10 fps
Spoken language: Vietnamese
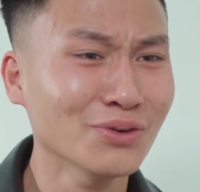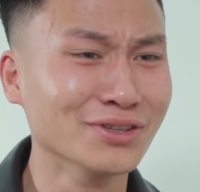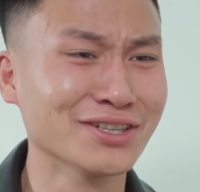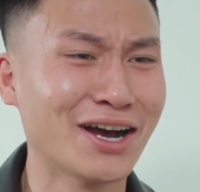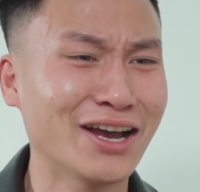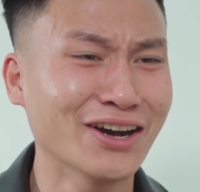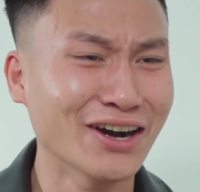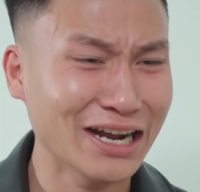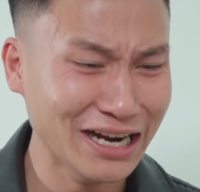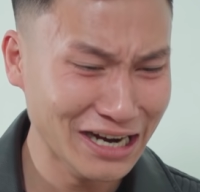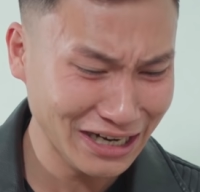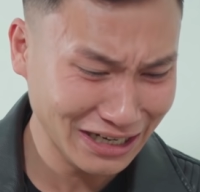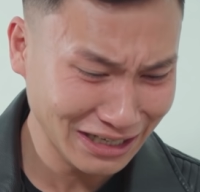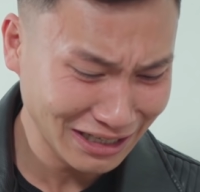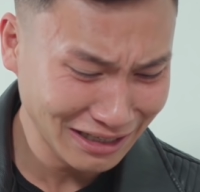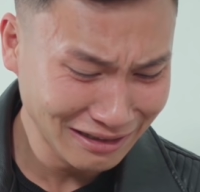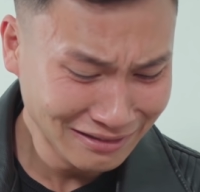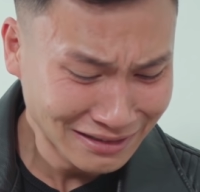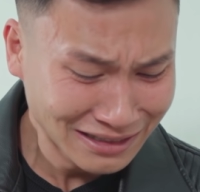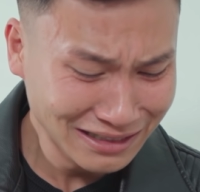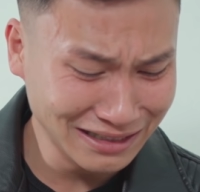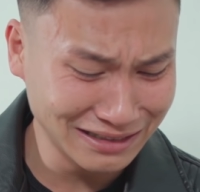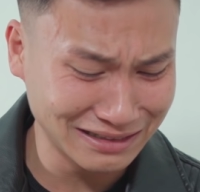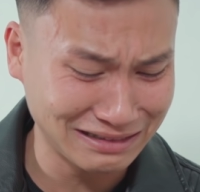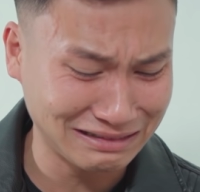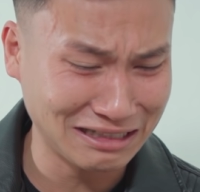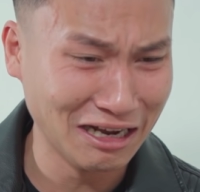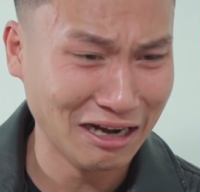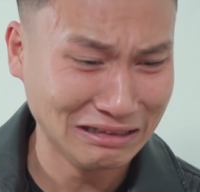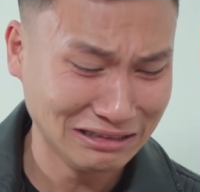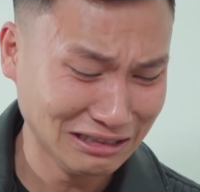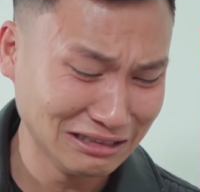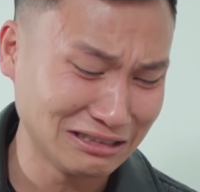Ui giỏi ơi Tiền